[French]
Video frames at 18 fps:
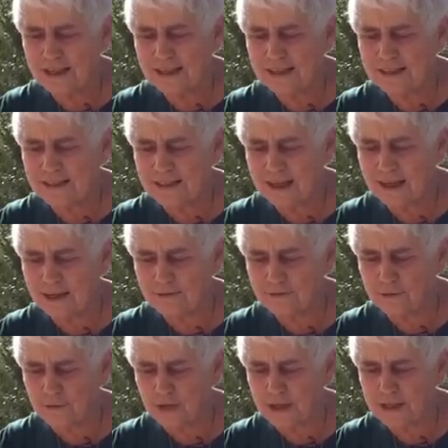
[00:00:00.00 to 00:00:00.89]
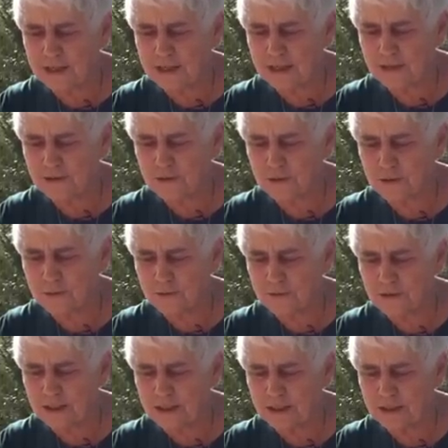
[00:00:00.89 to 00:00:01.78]
et c'est la foi qui l'a
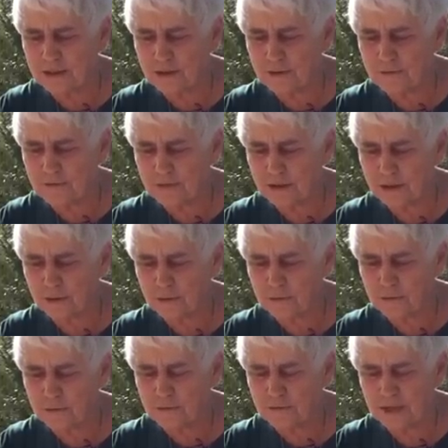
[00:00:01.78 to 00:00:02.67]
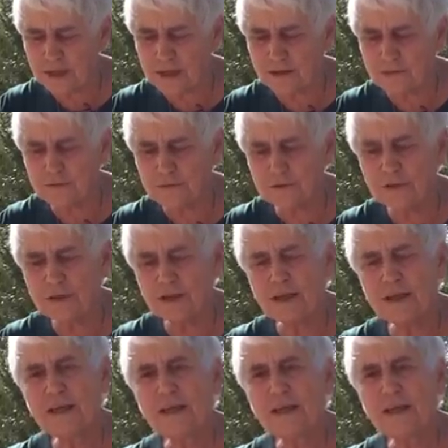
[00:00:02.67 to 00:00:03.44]
sauvé, qui lui fait recouvrer la vue.